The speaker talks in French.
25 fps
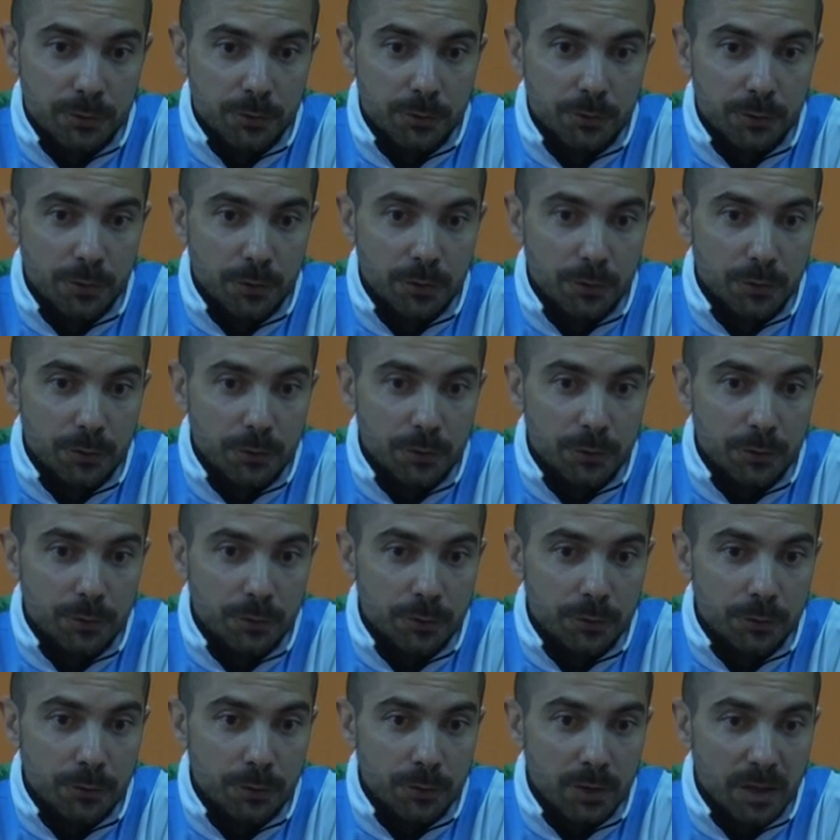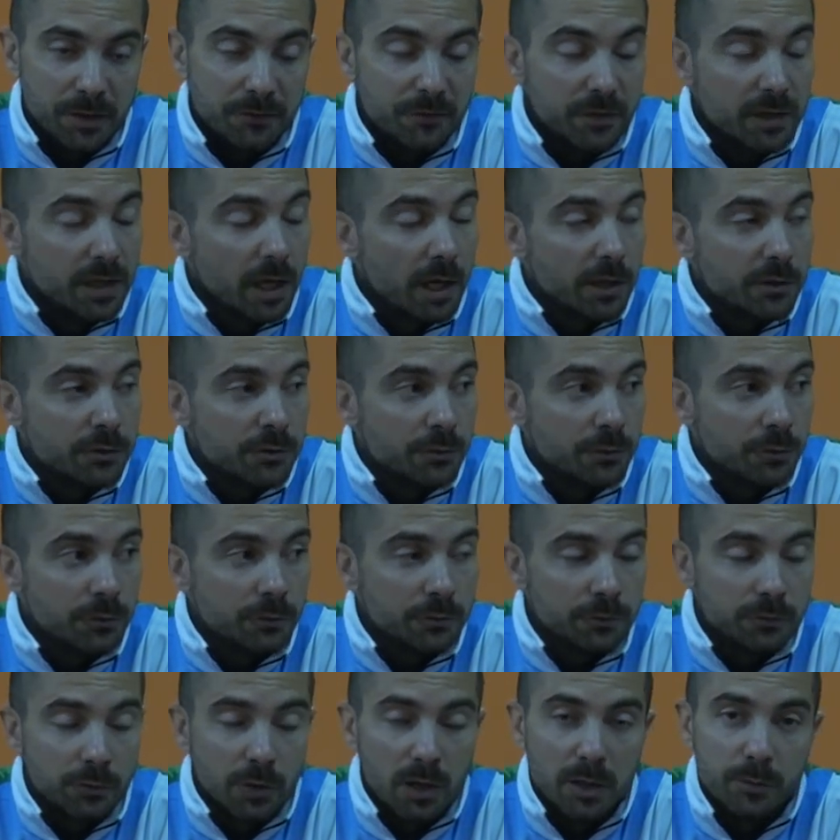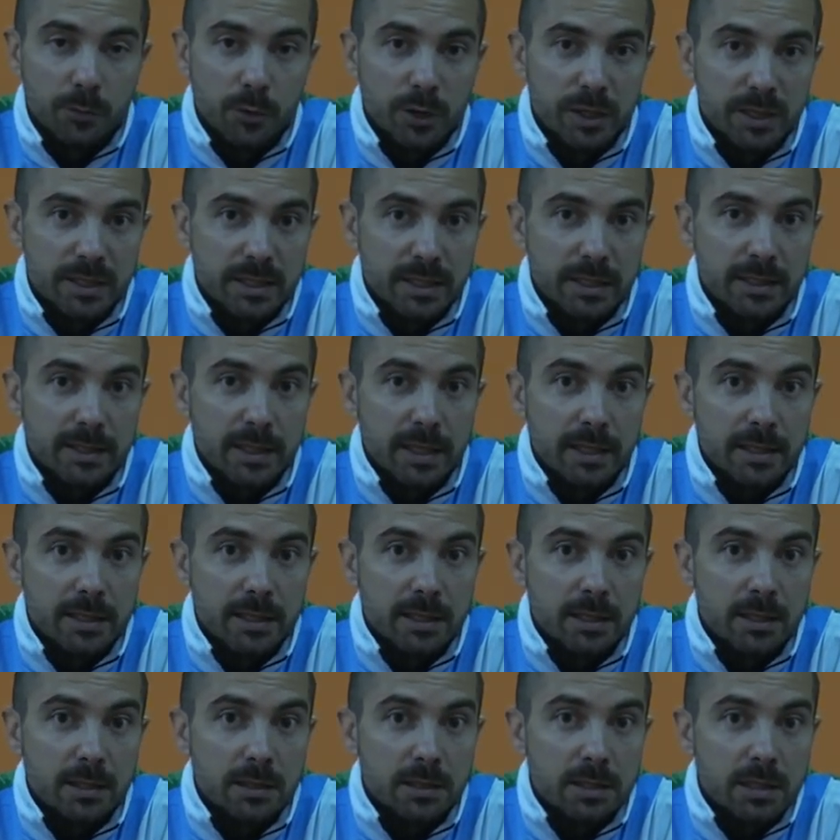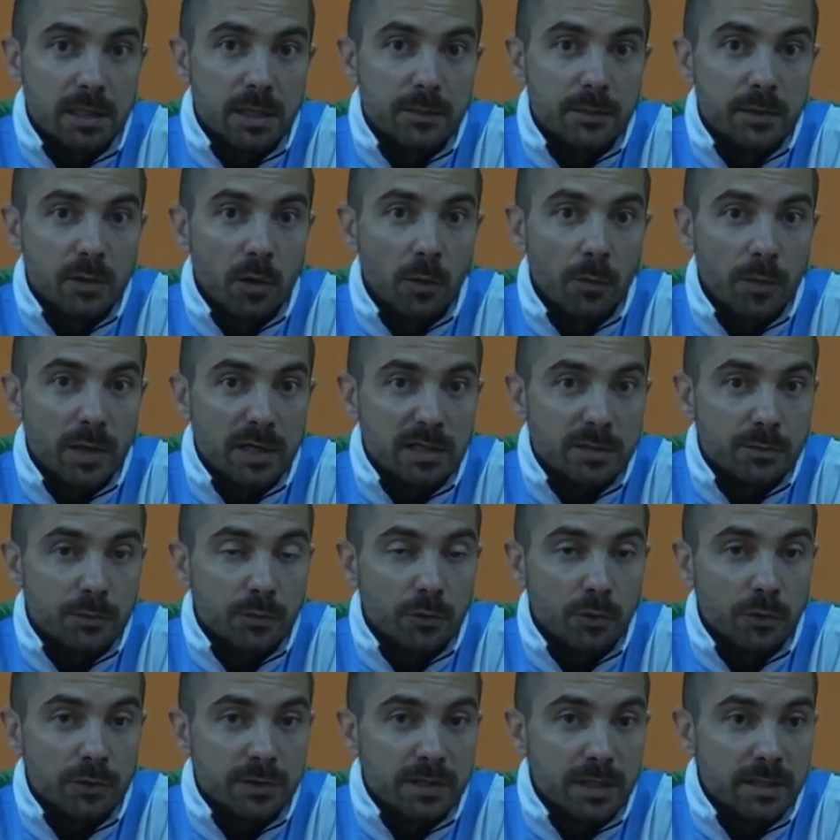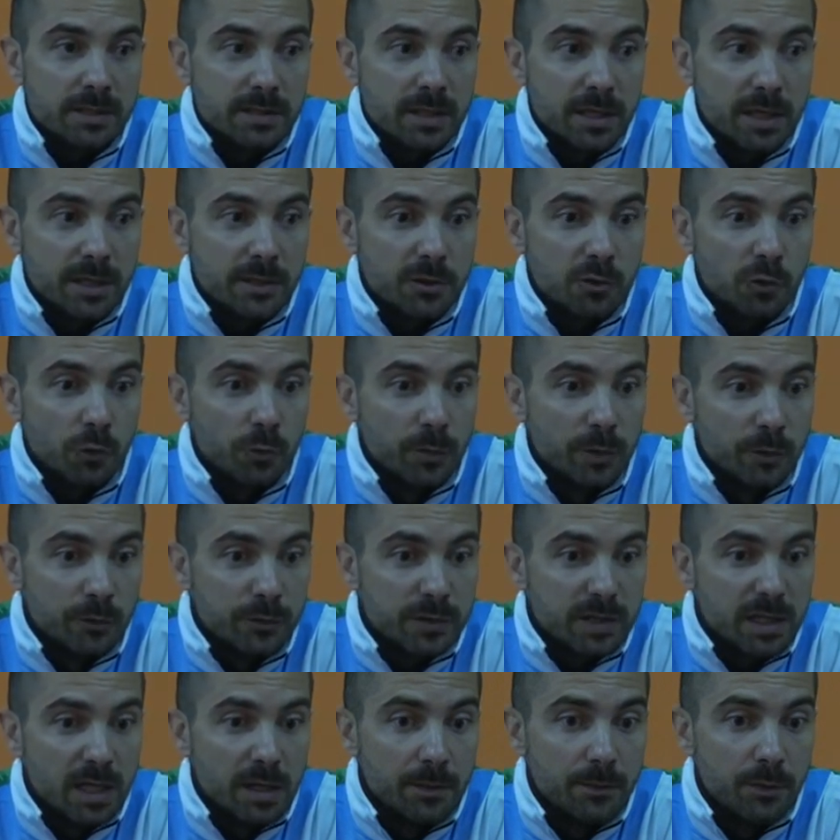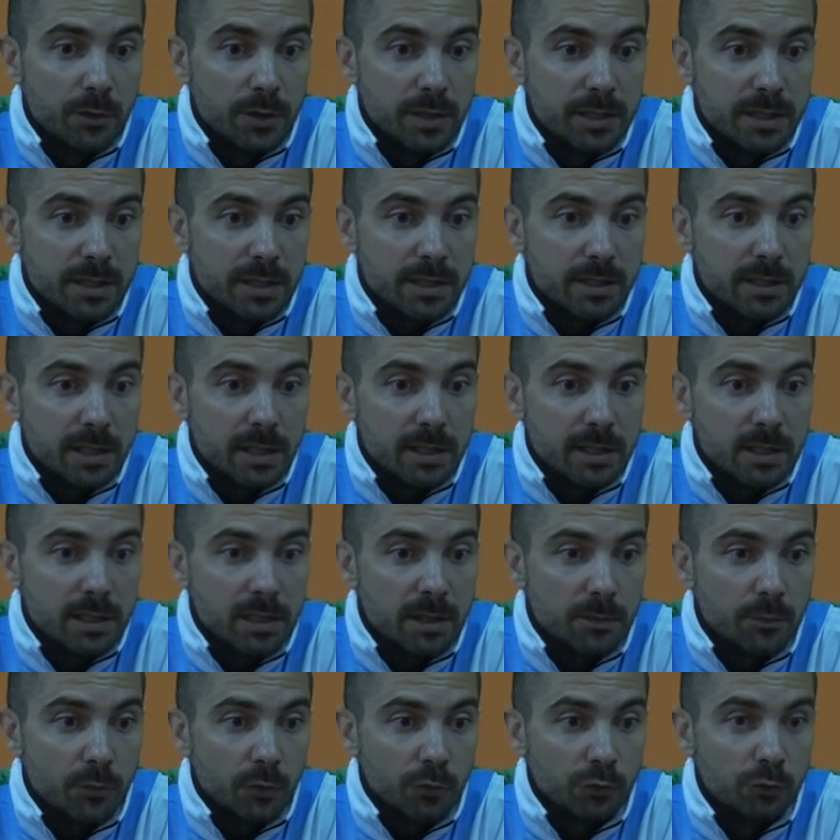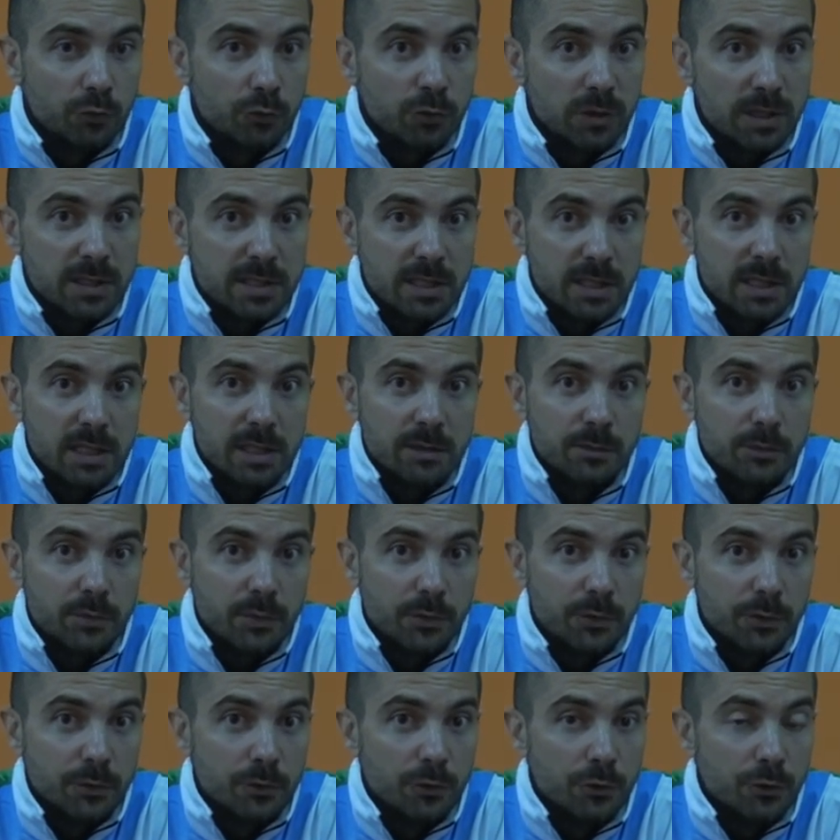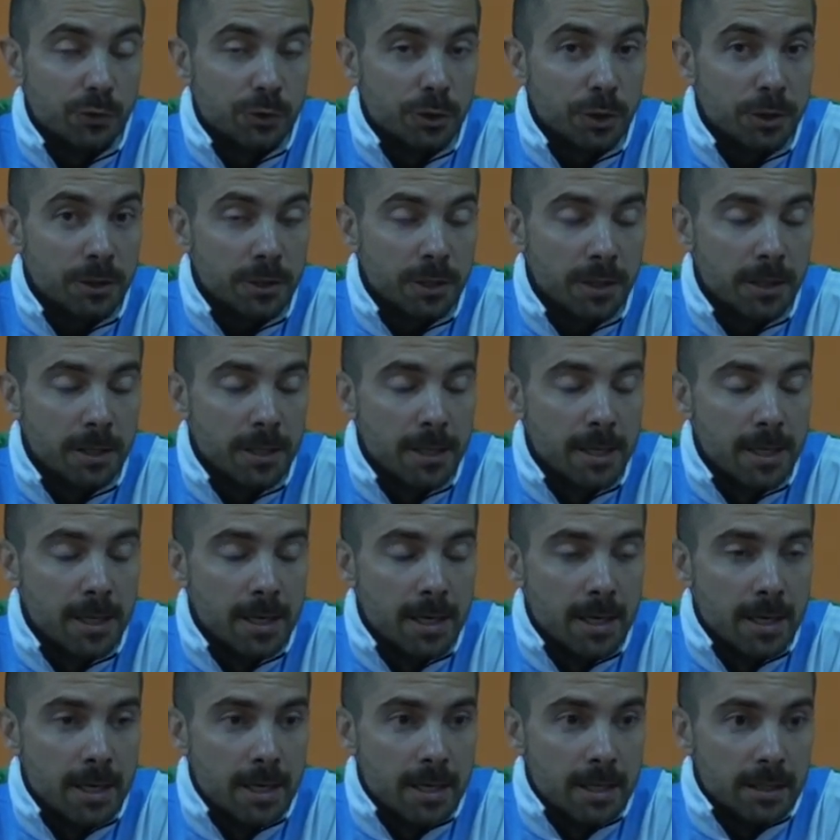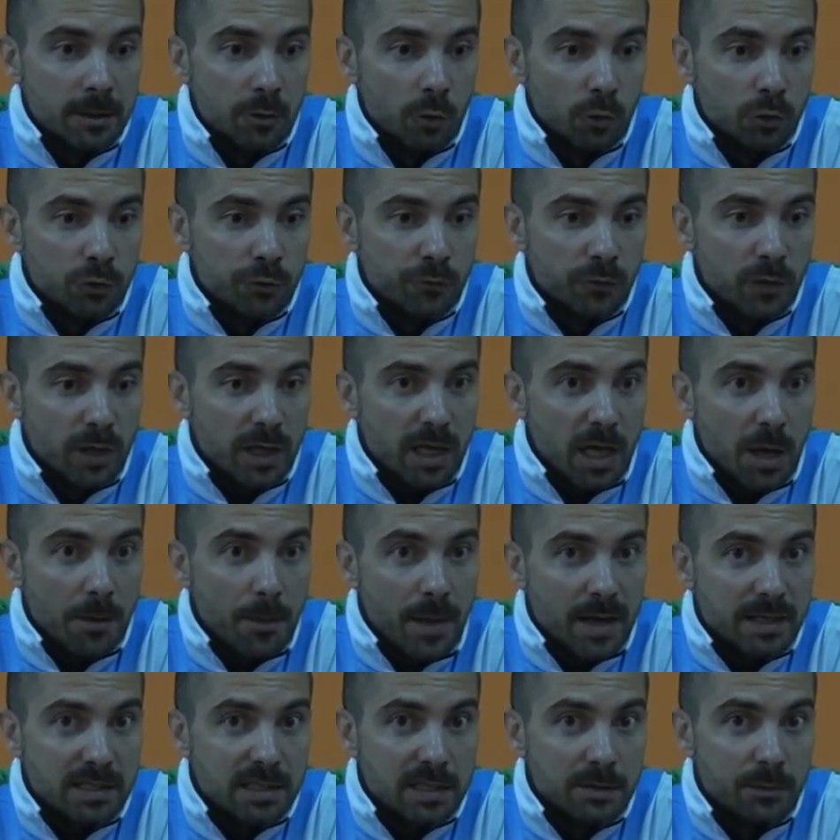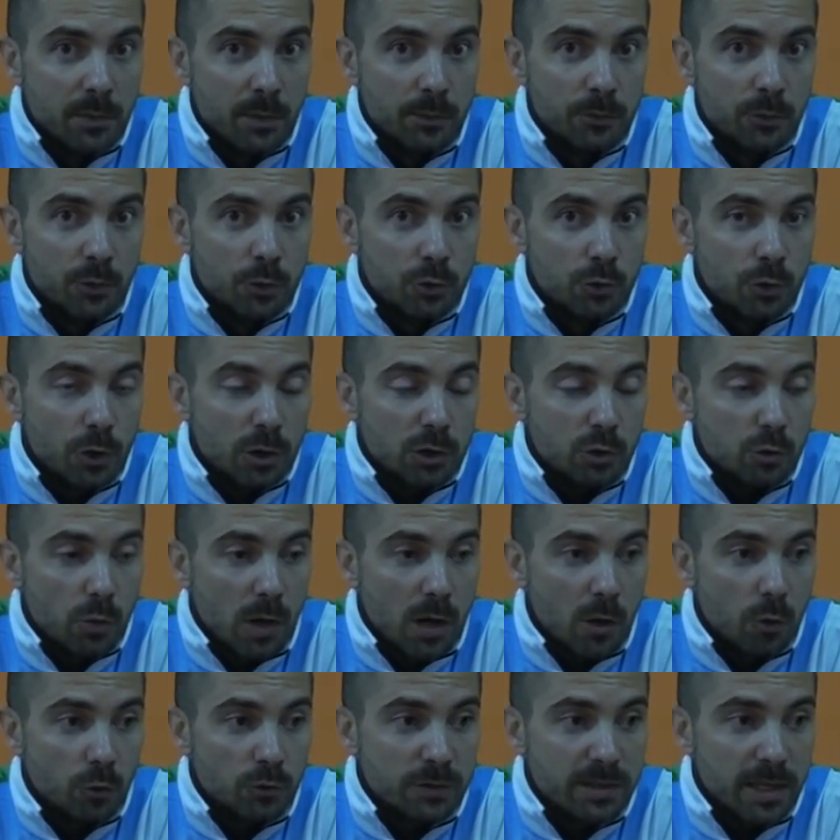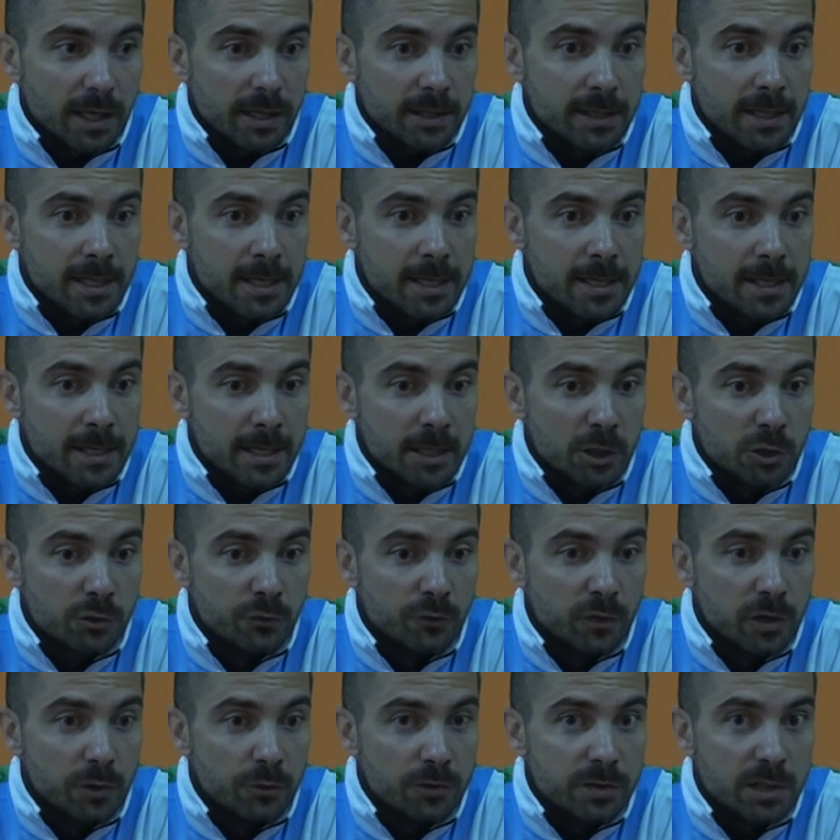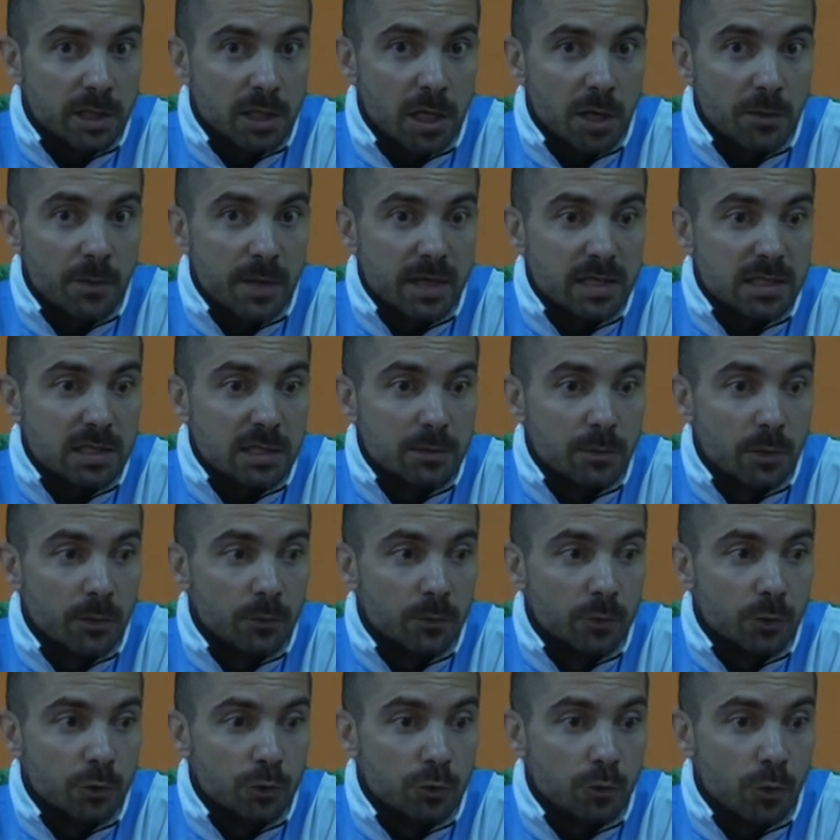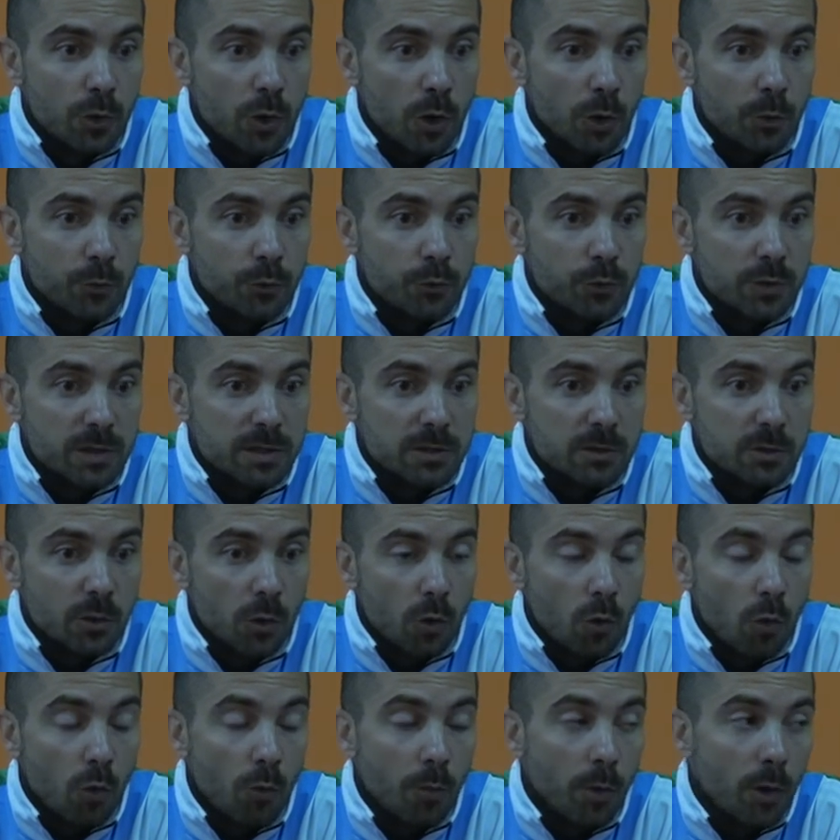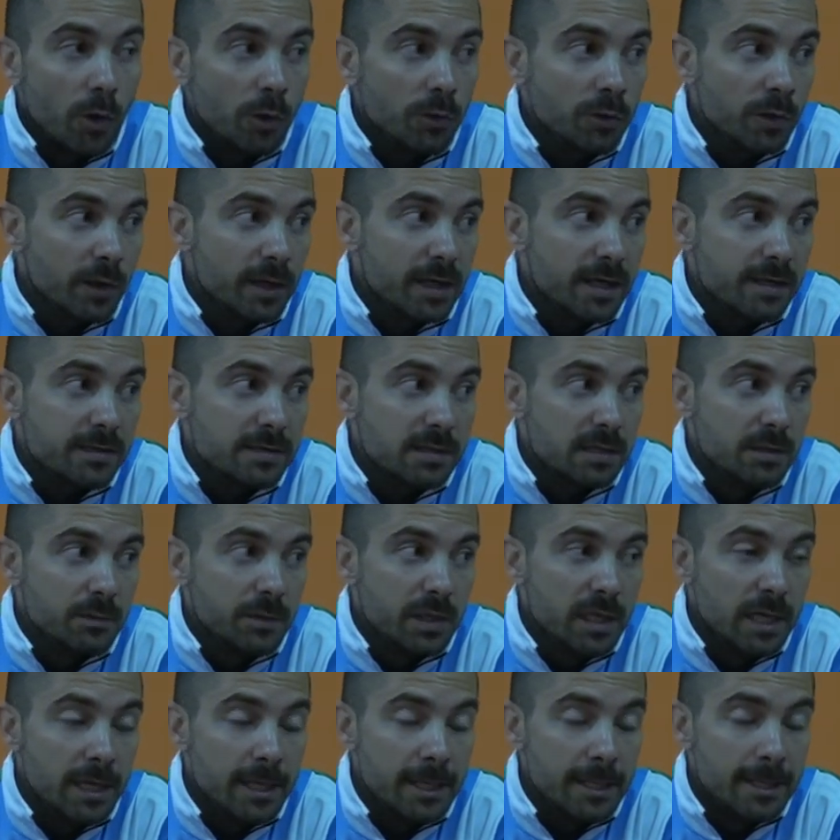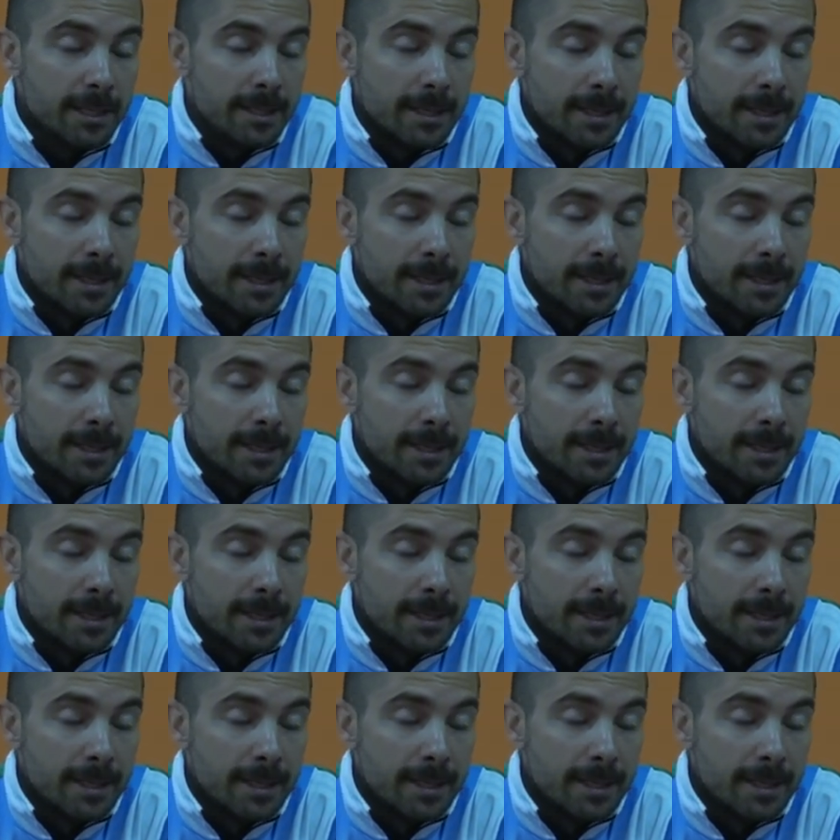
de la fédération, de la politique technique qui est mise en place pour cette sélection, mais aussi la politique technique pour toutes les équipes euh, de jeunes. Donc je voulais qu'un maximum de joueurs soient concernés et je voulais aussi qu'un maximum de joueurs puissent comprendre et assimiler